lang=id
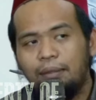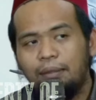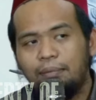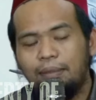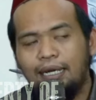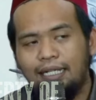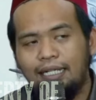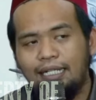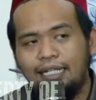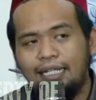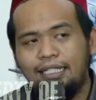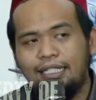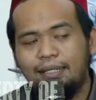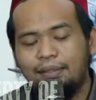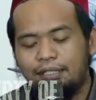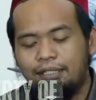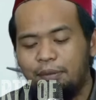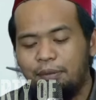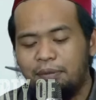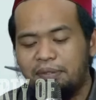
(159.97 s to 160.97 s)
makanya
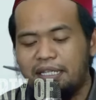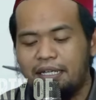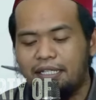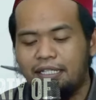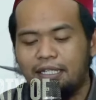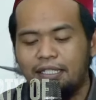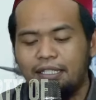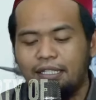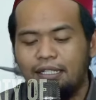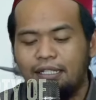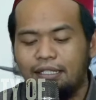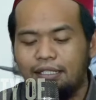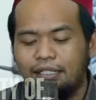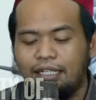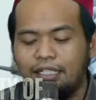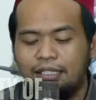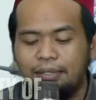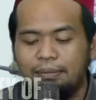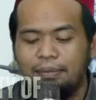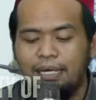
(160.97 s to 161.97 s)
sebelum saya ter, eh,
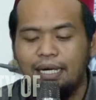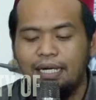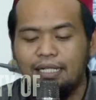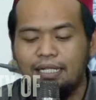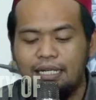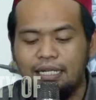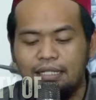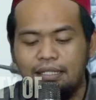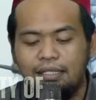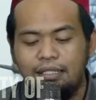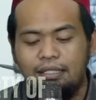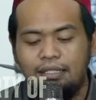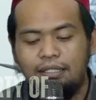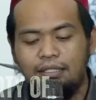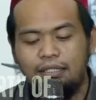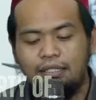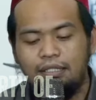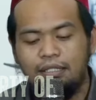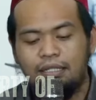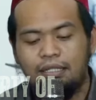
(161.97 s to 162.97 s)
terjemahkan
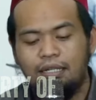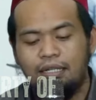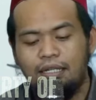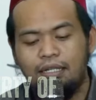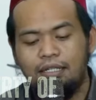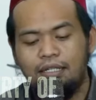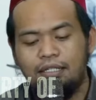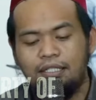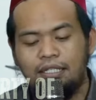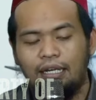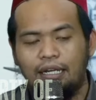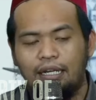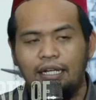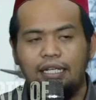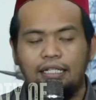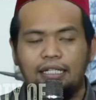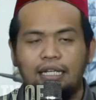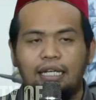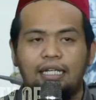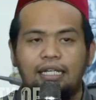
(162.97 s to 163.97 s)
sering
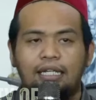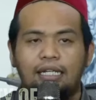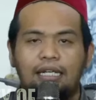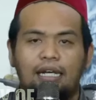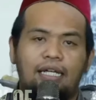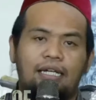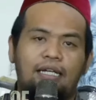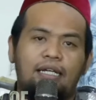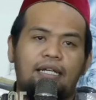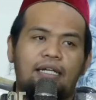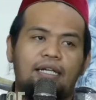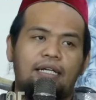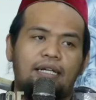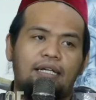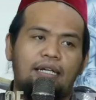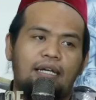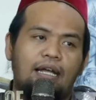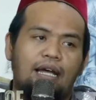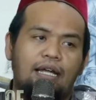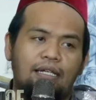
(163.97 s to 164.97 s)
kita dengar
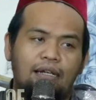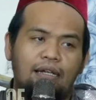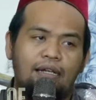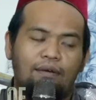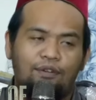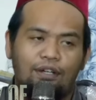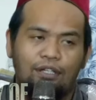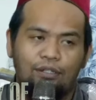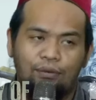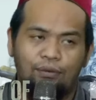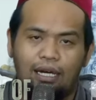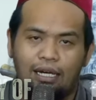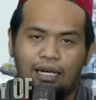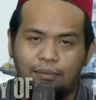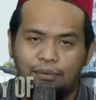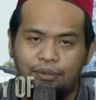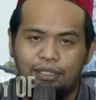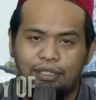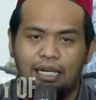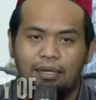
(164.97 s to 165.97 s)
ada fatwa
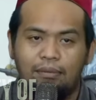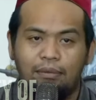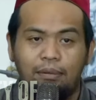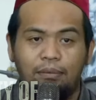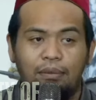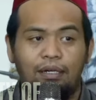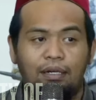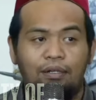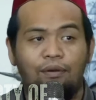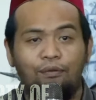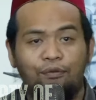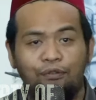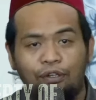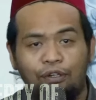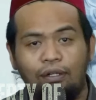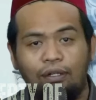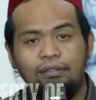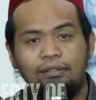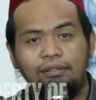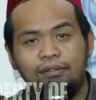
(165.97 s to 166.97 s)
Abu Yamama
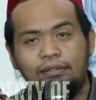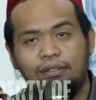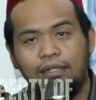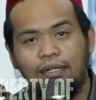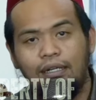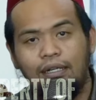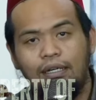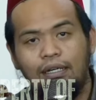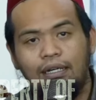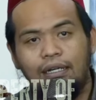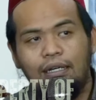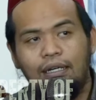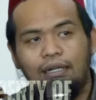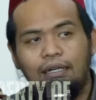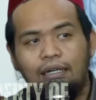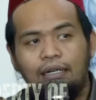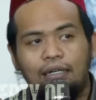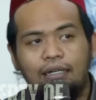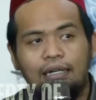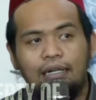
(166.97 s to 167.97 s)
Gufron
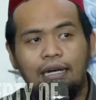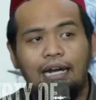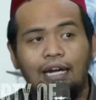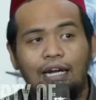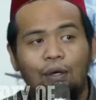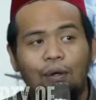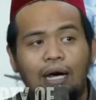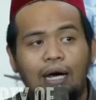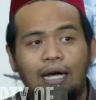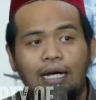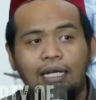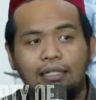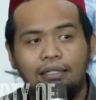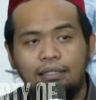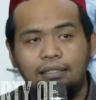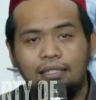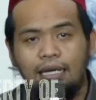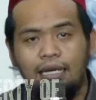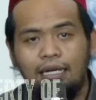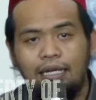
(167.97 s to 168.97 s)
kalau
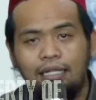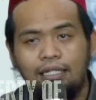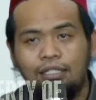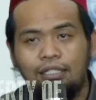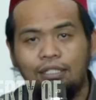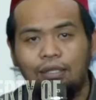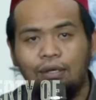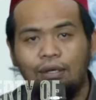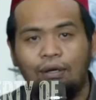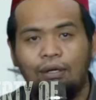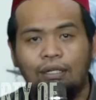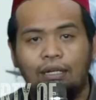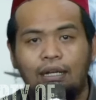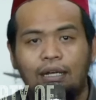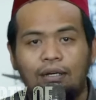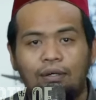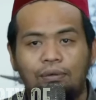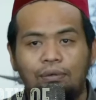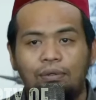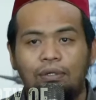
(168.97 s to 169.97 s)
ada
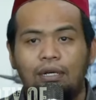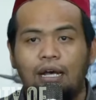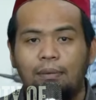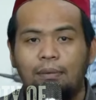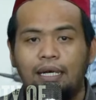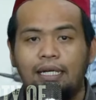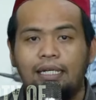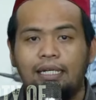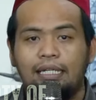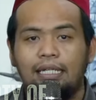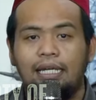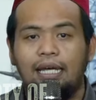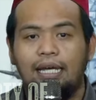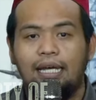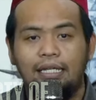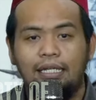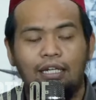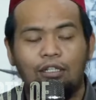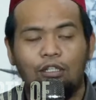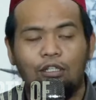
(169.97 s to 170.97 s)
seorang ulama
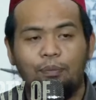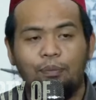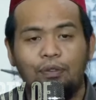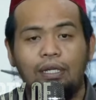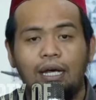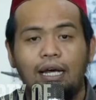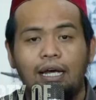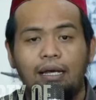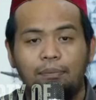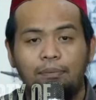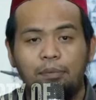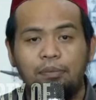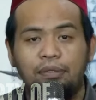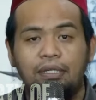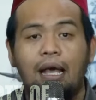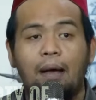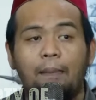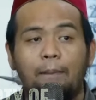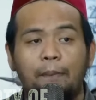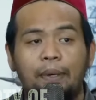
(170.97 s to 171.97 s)
kiai ataupun habib
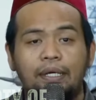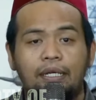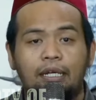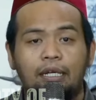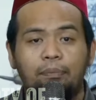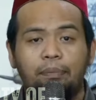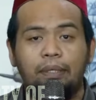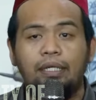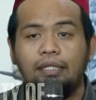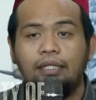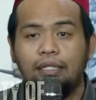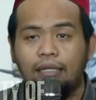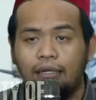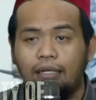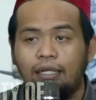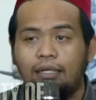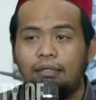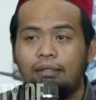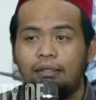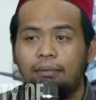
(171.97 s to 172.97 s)
yang
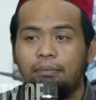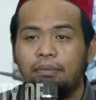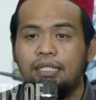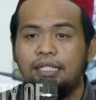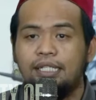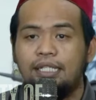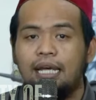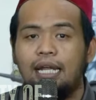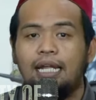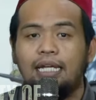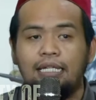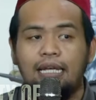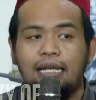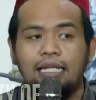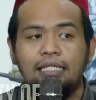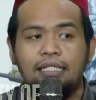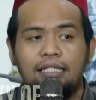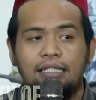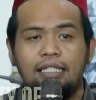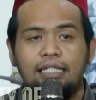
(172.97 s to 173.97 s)
benar-benar
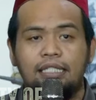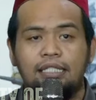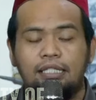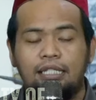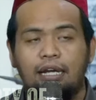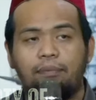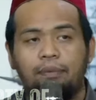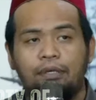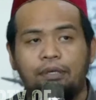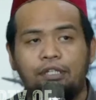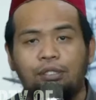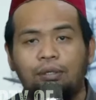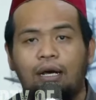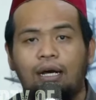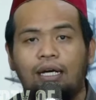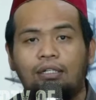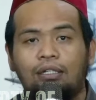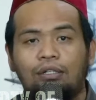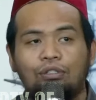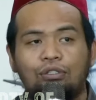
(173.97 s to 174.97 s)
menjalankan jejak
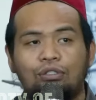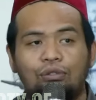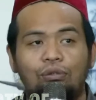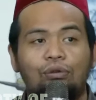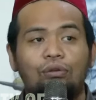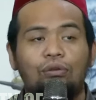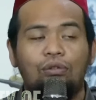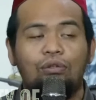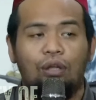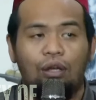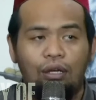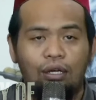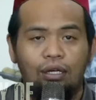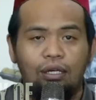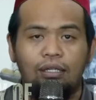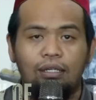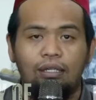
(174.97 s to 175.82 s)
perjuangan Rasulullah